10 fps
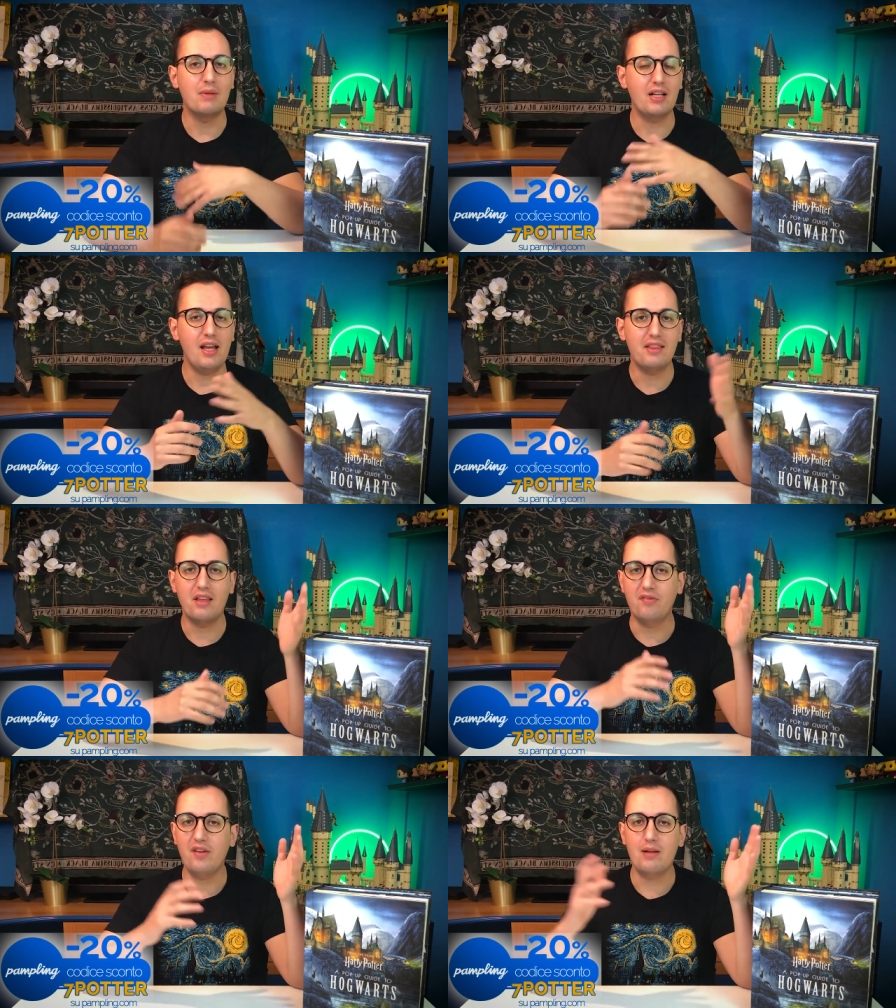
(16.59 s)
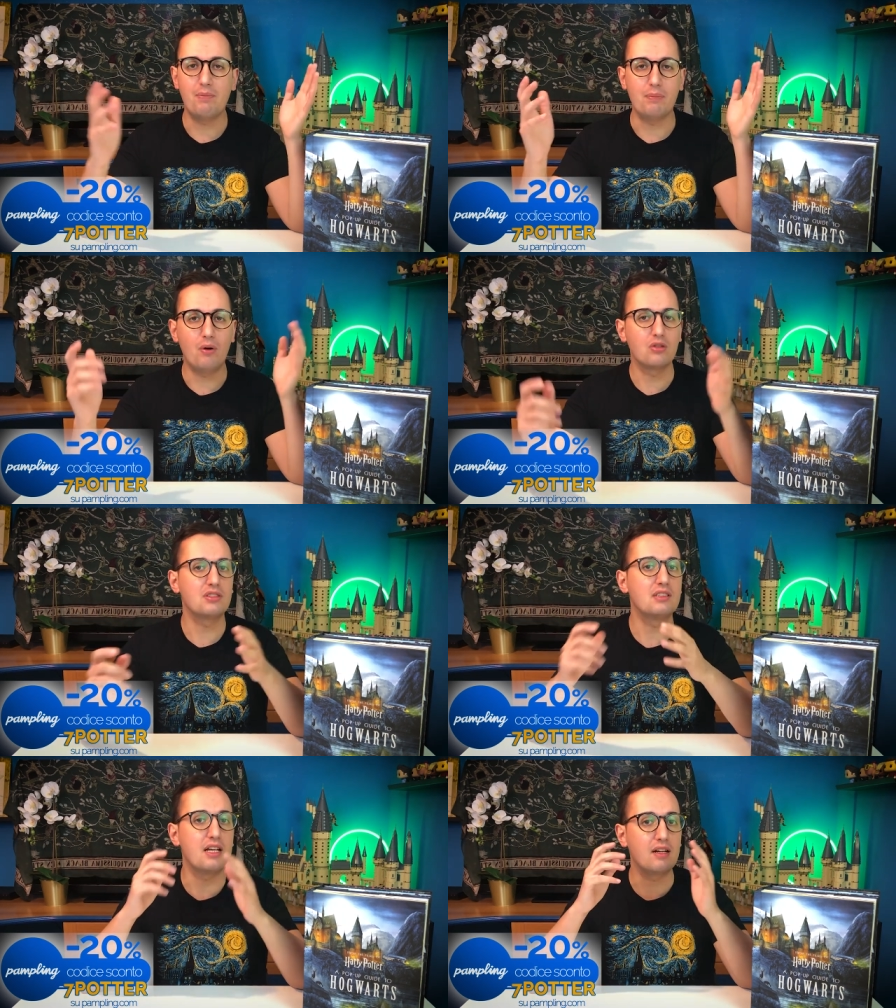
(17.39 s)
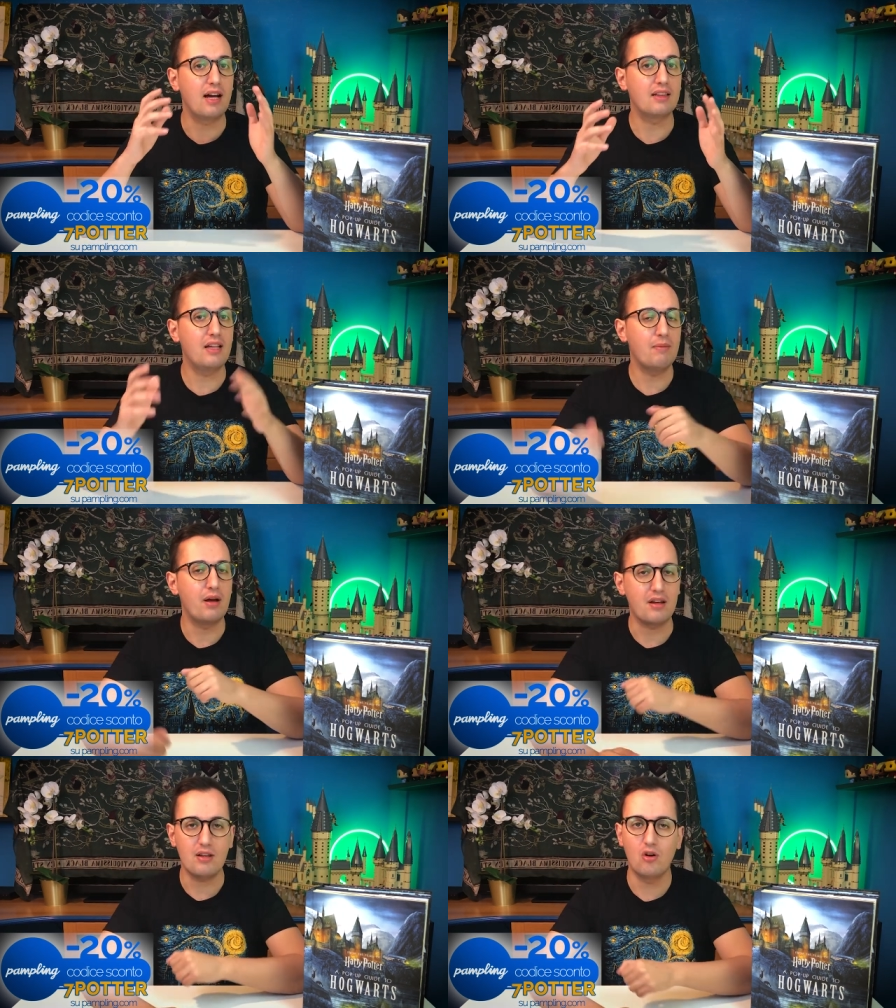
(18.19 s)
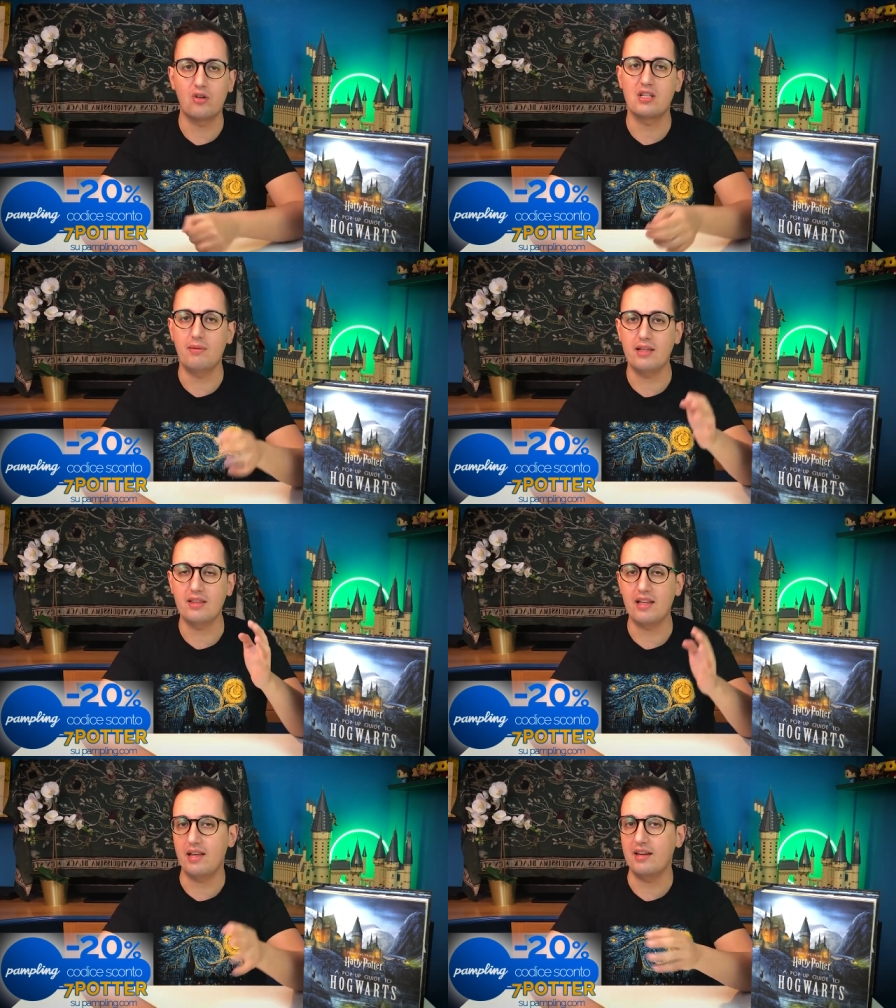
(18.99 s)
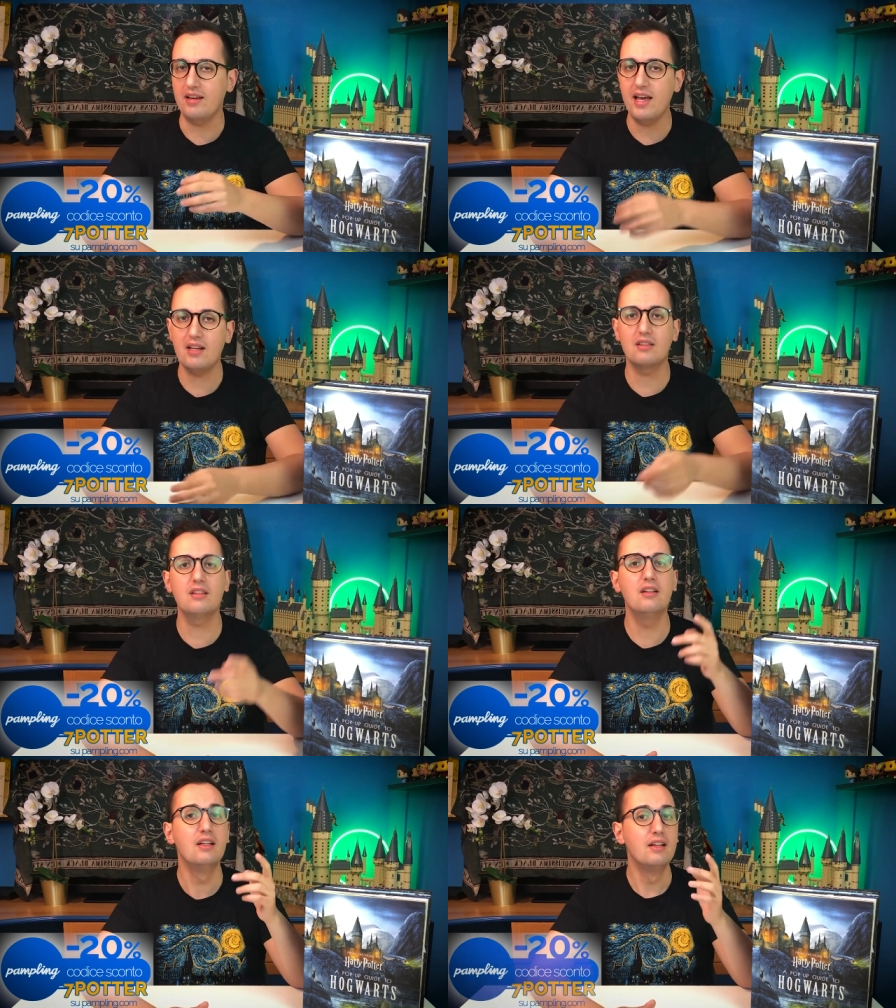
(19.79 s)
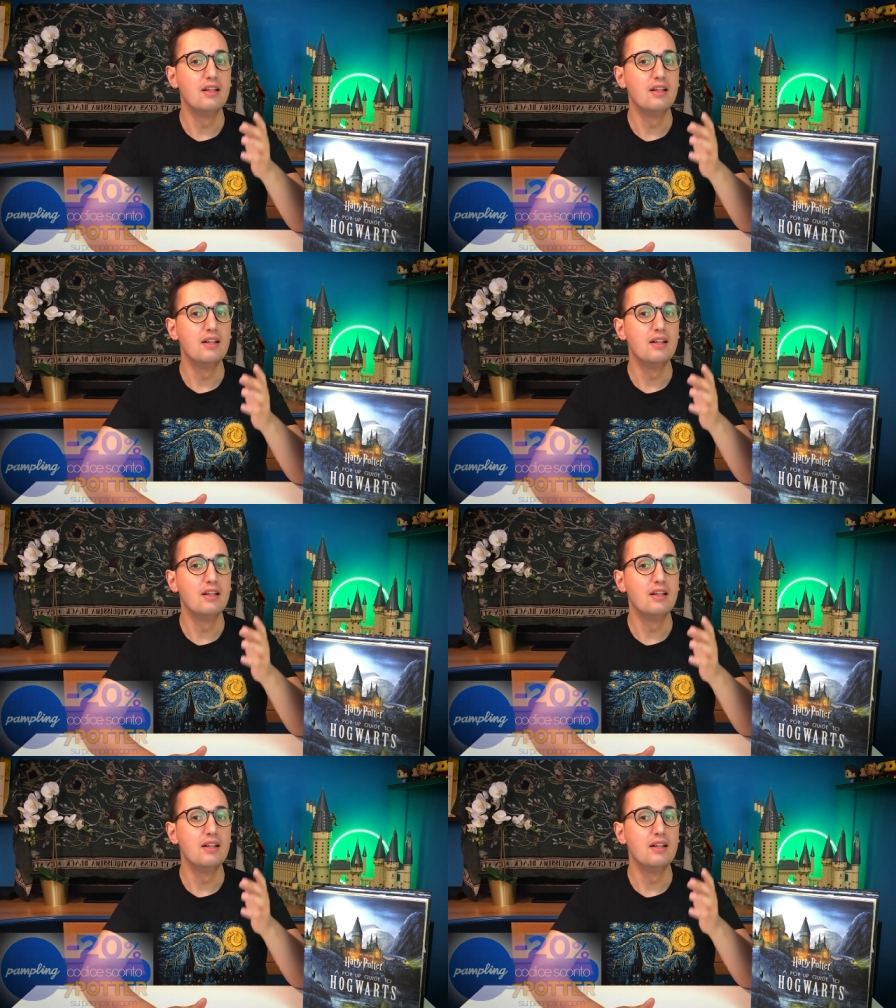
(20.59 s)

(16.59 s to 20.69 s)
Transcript: magliette, felpe, poster a tema rigorosamente nerd,